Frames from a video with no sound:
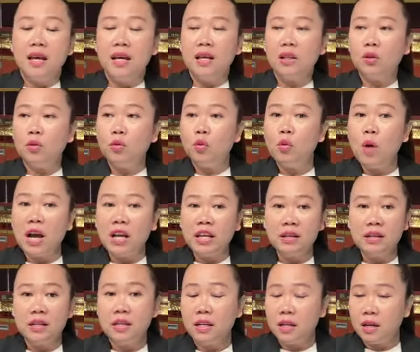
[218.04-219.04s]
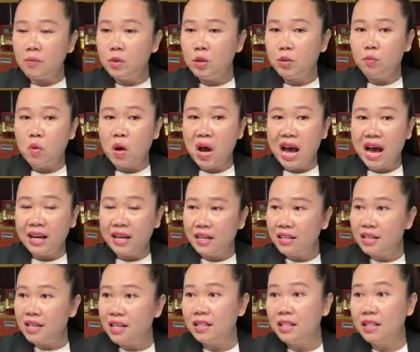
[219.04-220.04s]
itu uangnya dikirim semua,
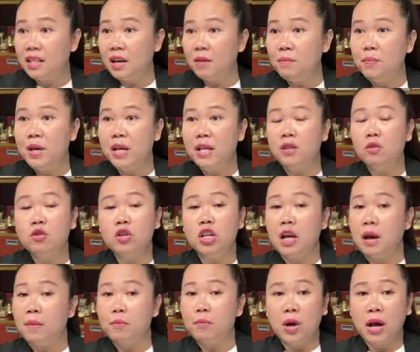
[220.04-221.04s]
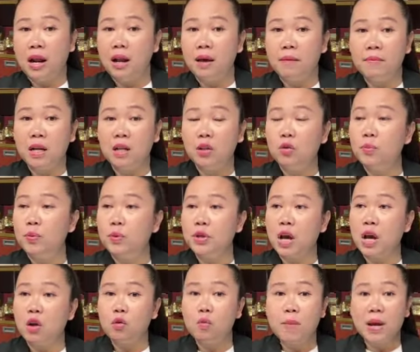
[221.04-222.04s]
akhirnya si TB itu di kampung halaman tuh
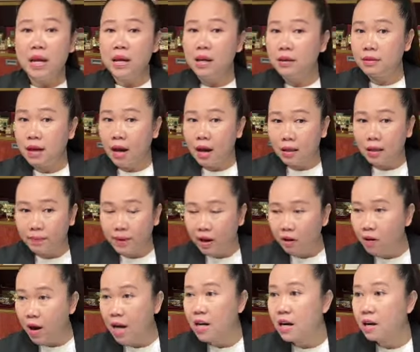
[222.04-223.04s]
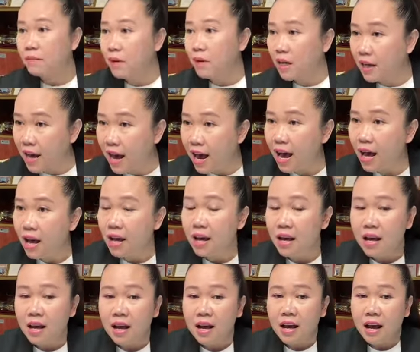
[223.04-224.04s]
punya rumah yang sangat mewah dan megah.
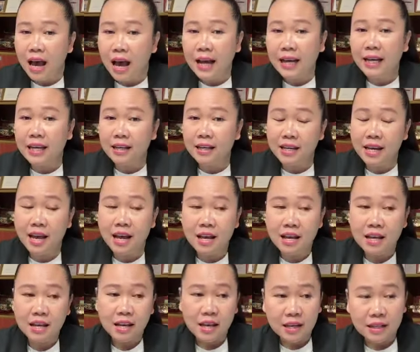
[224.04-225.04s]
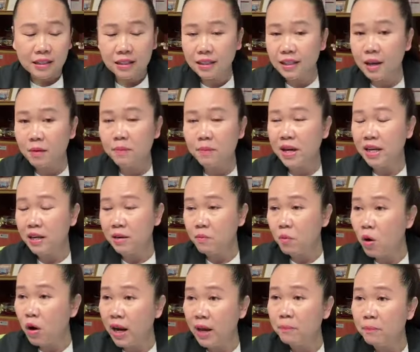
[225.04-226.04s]
Akhirnya si TB ini
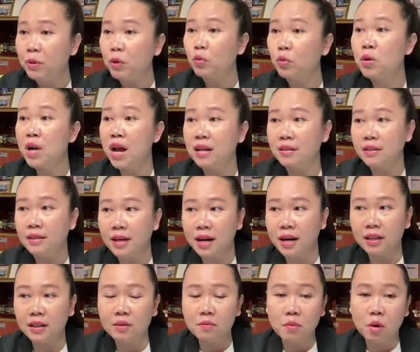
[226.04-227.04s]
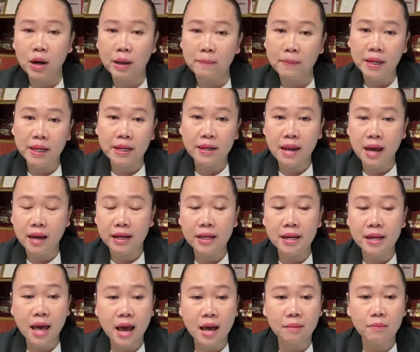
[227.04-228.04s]
mulai berkurang sekarang itu mulai
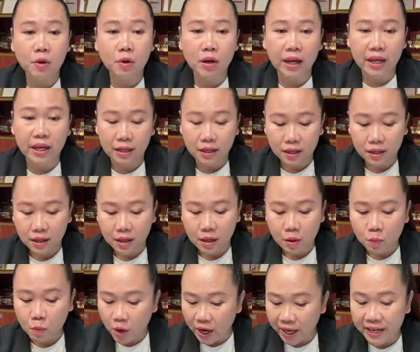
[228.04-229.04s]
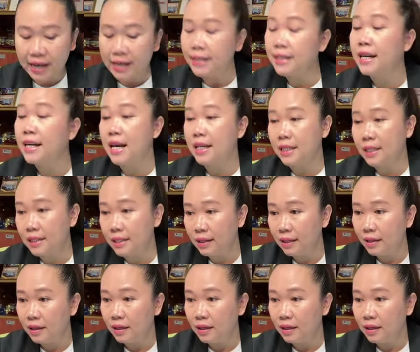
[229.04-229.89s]
menghilang-hilang, mulai mulai nggak jelas